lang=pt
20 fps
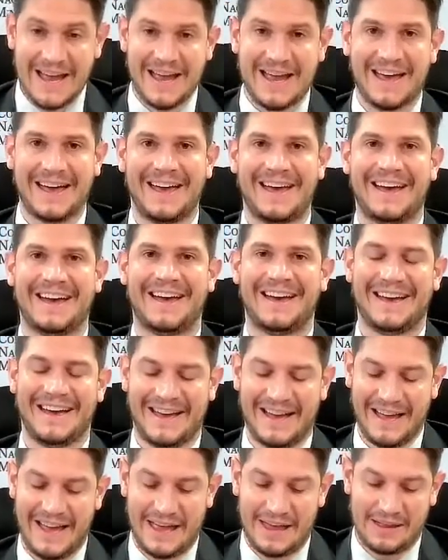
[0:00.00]

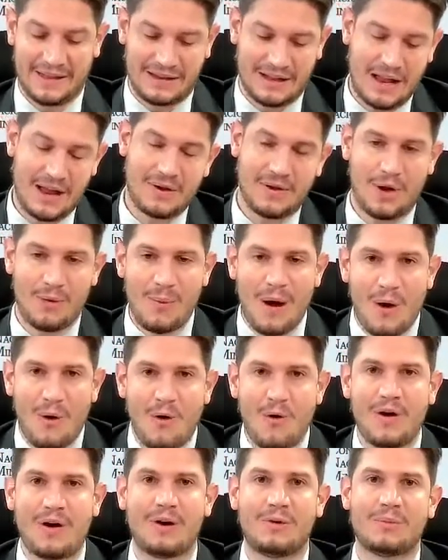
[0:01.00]
é, é, claro, é uma
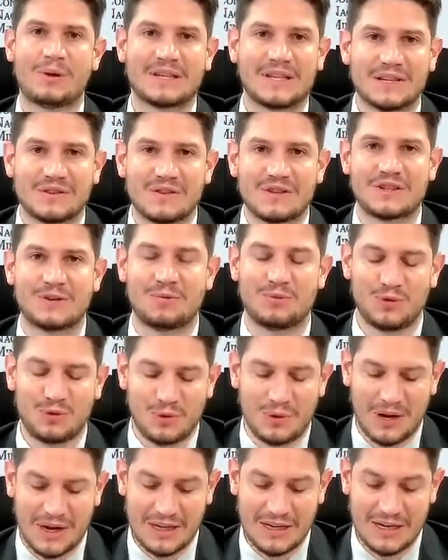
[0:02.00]
honra, uma satisfação muito
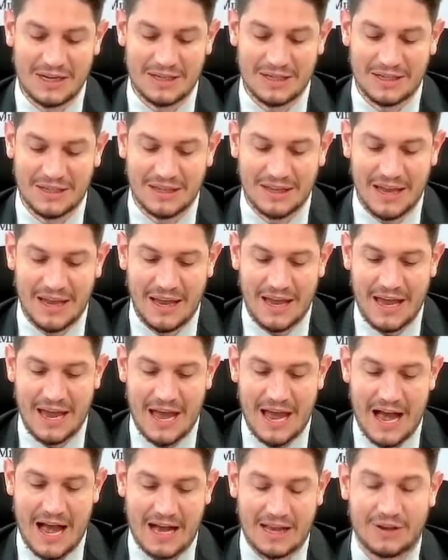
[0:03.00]
grande a gente ter
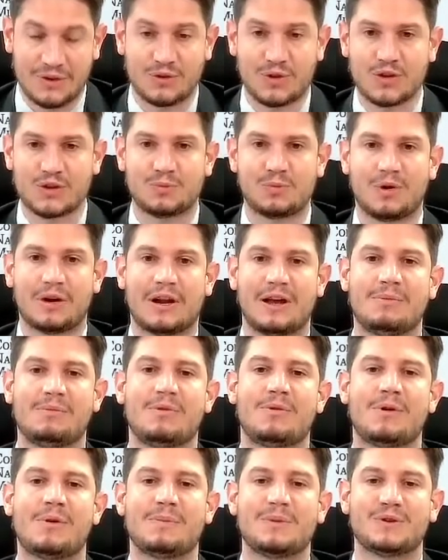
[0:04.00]
aqui no nosso programa
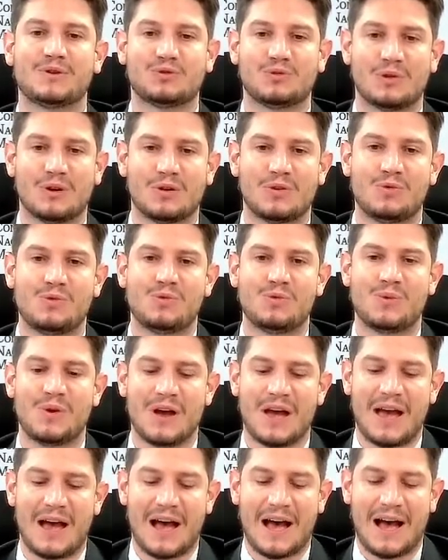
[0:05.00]
uma pessoa com
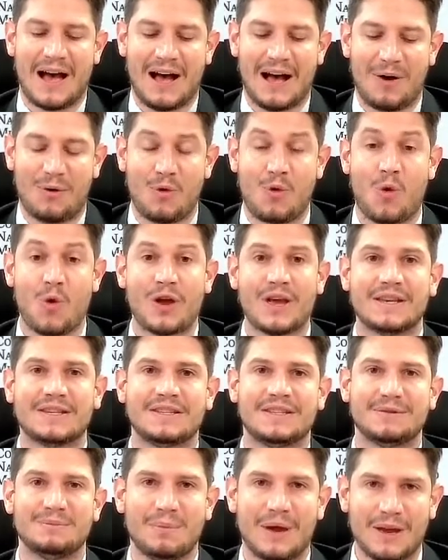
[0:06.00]
o
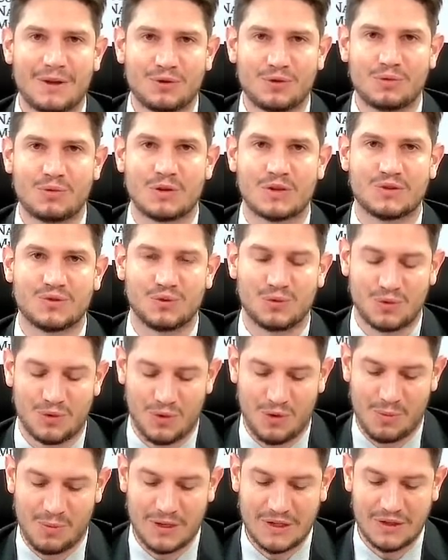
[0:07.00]
conhecimento do assunto
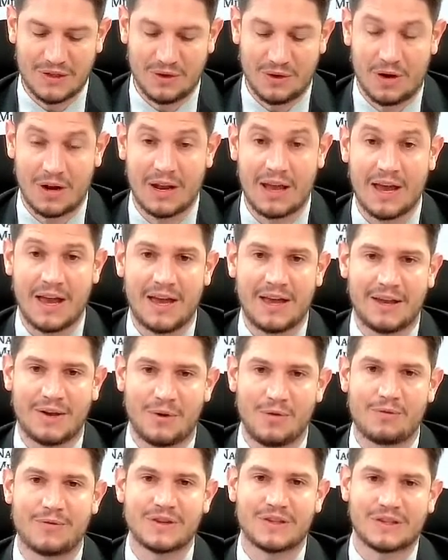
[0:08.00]
como a senhora,
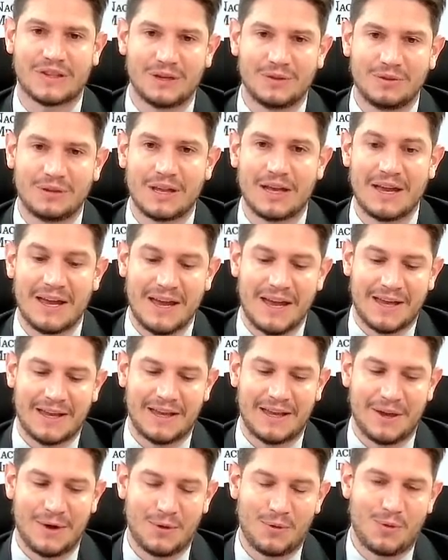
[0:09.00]
confessando, né,
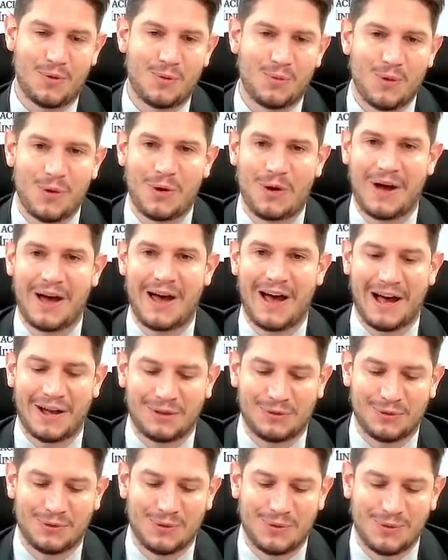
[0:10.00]
que eu como é,
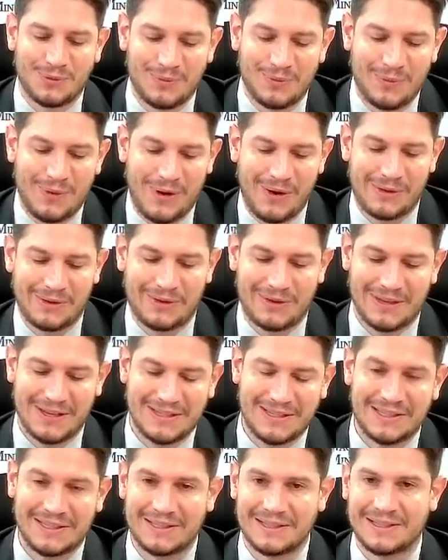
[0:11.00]
atuo
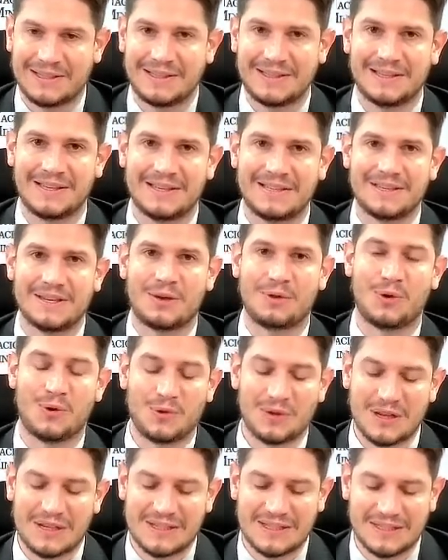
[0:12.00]
nesse, nesse ao longo
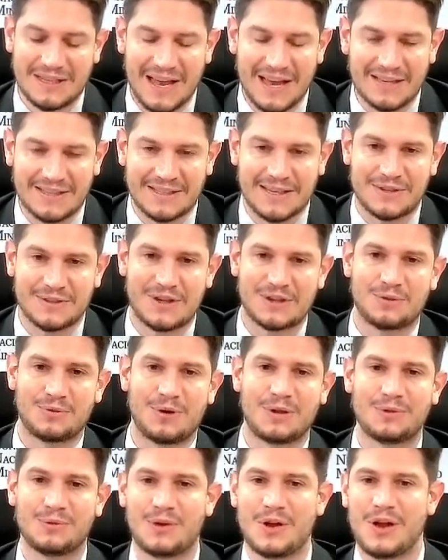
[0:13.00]
desses 10 anos
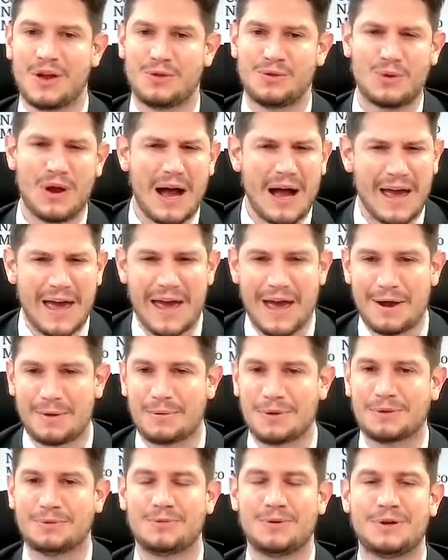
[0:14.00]
atuando no
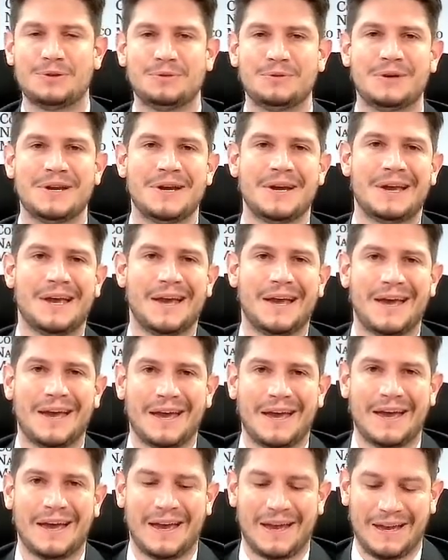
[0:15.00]
GAECO, atuando
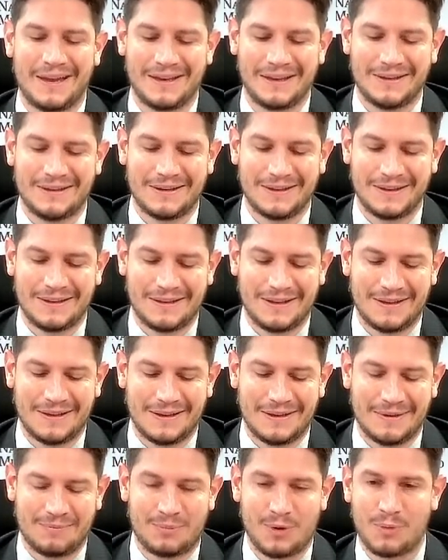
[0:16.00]
é, em
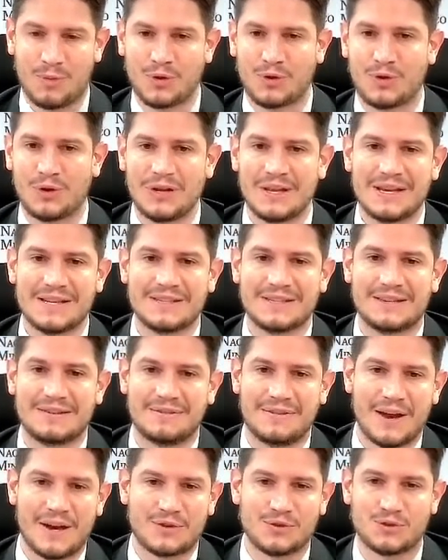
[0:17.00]
em promotorias que
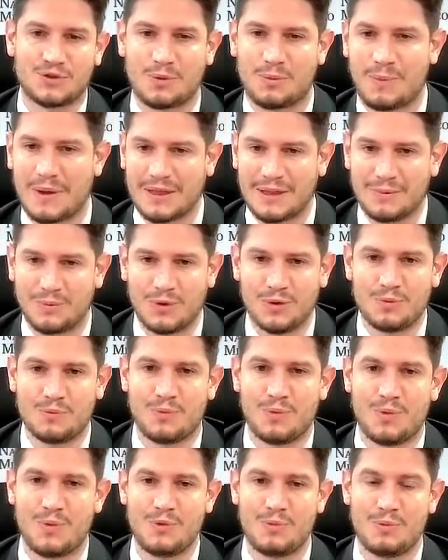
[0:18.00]
versam sobre patrimônio
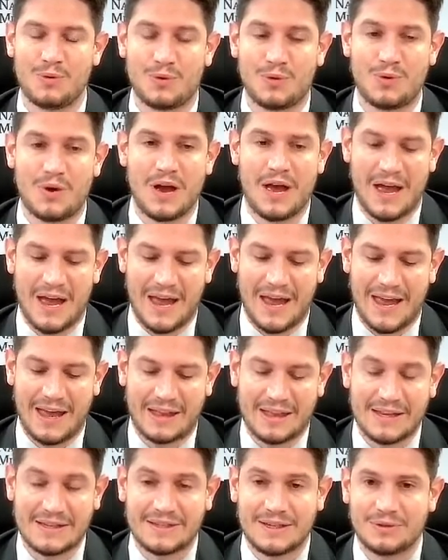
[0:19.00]
público, está é,
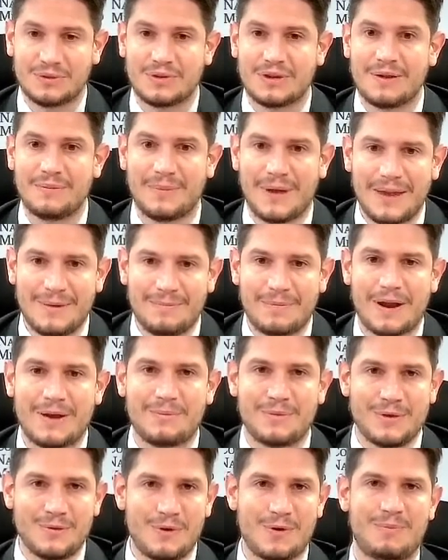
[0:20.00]
tá sendo também para
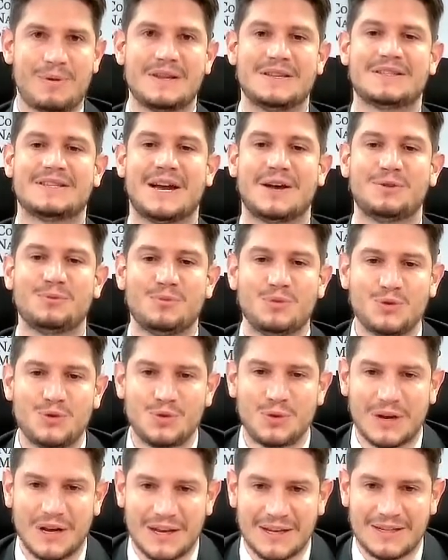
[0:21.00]
mim um aprendizado muito
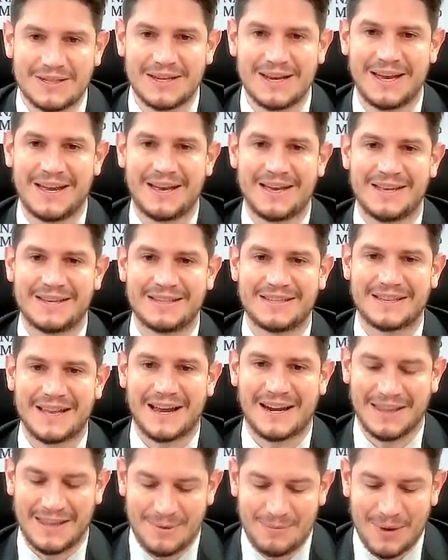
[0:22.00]
grande estar
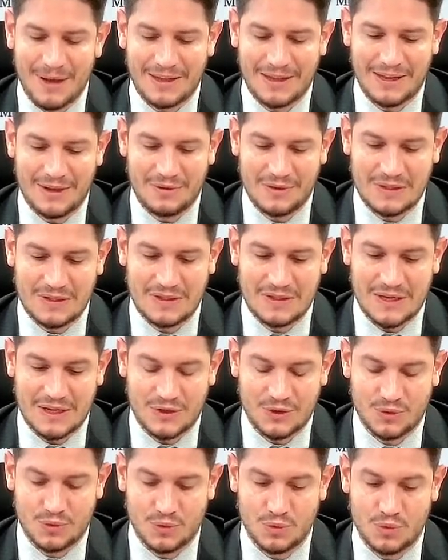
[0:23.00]
debatendo esses
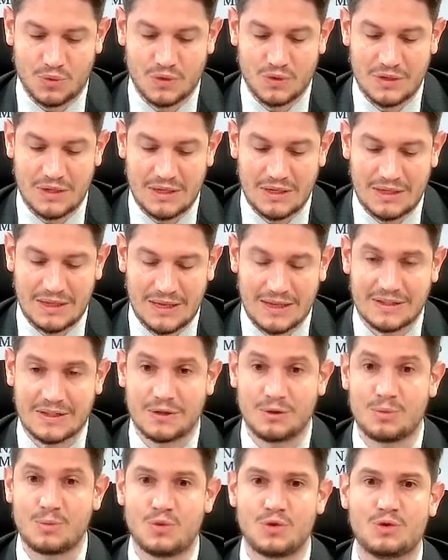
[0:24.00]
assuntos e está
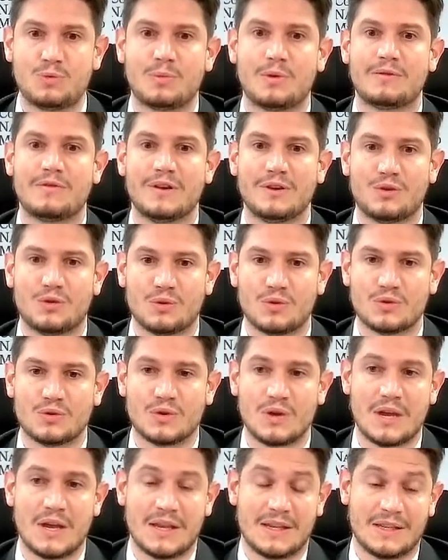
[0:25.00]
sendo muito proveitoso,
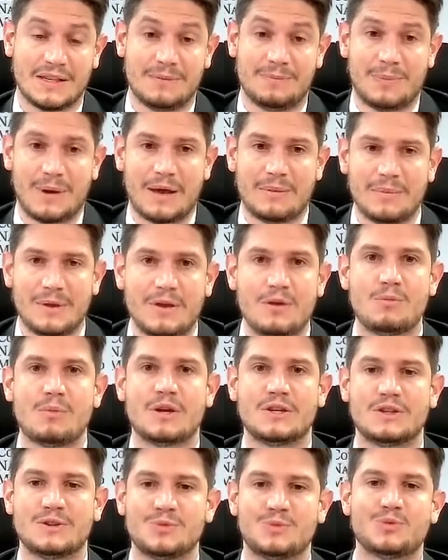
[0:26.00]
se para mim,
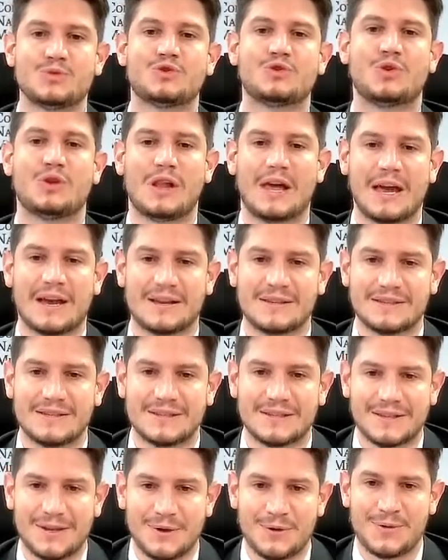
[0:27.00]
imagino para os colegas que
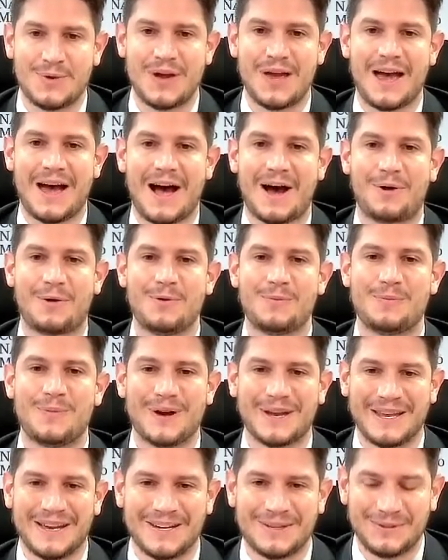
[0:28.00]
estão
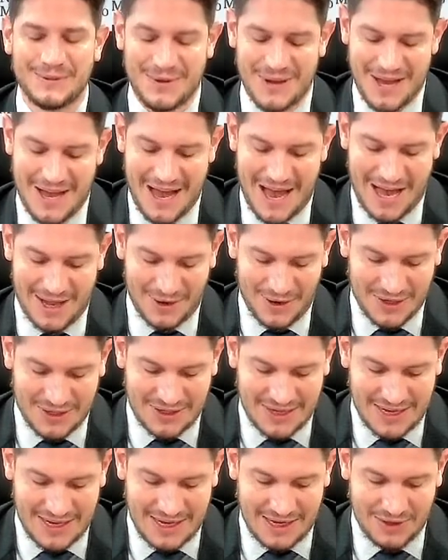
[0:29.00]
acompanhando a
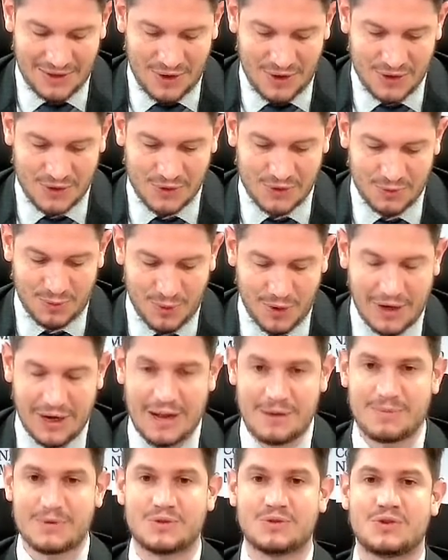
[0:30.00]
nossa, a nossos
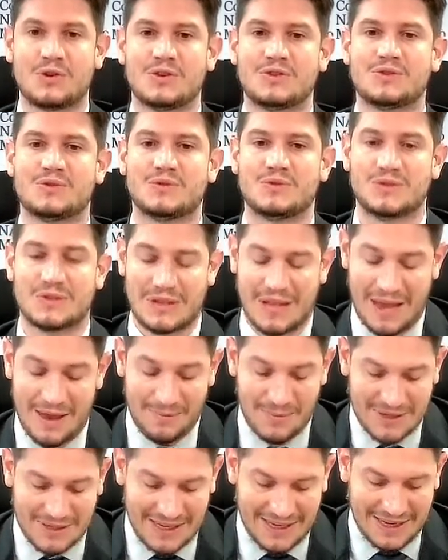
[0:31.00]
programas, os nossos
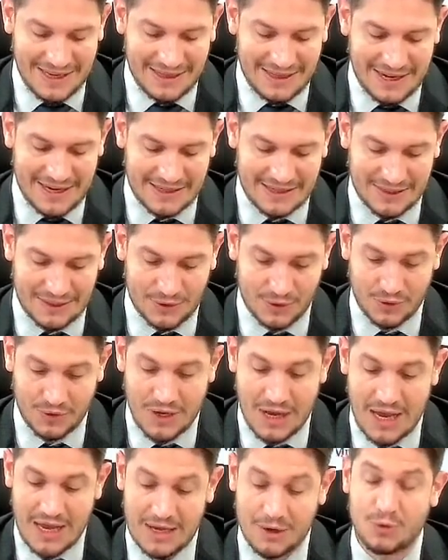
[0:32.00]
temas aqui trazidos.
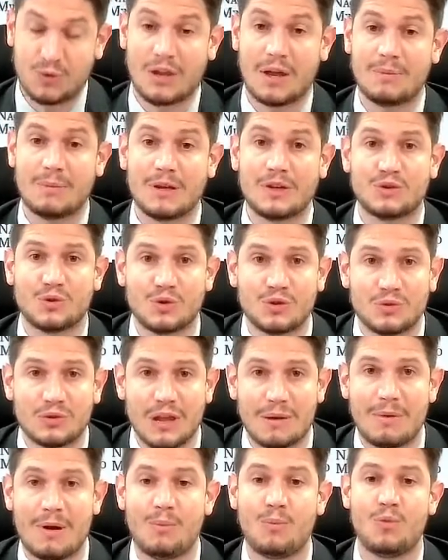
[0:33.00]
E o tema de hoje é um
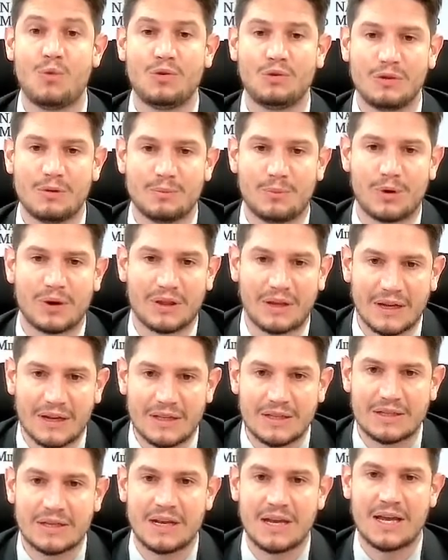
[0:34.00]
tema muito
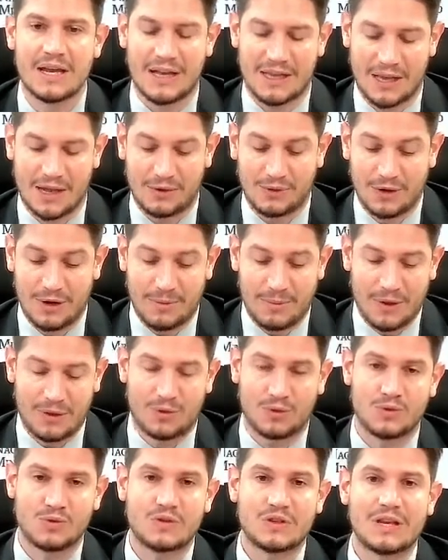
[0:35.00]
importante, né, é para
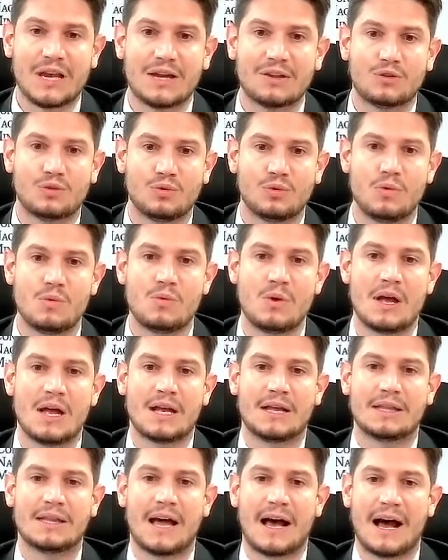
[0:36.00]
todos que atuam
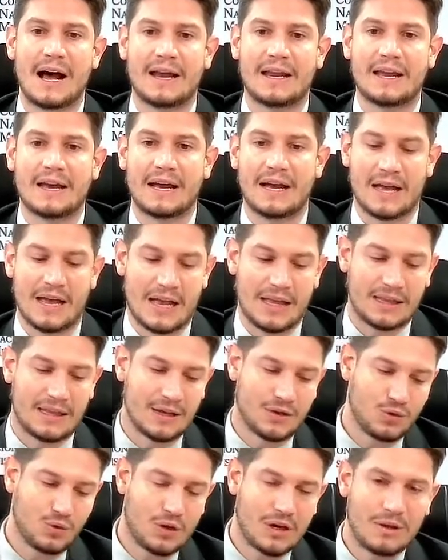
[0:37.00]
na área
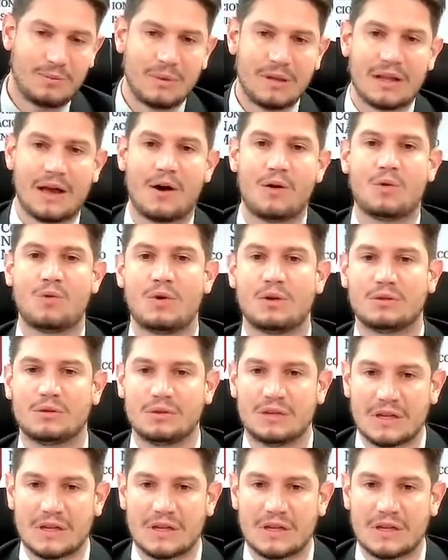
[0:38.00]
tanto criminal quanto de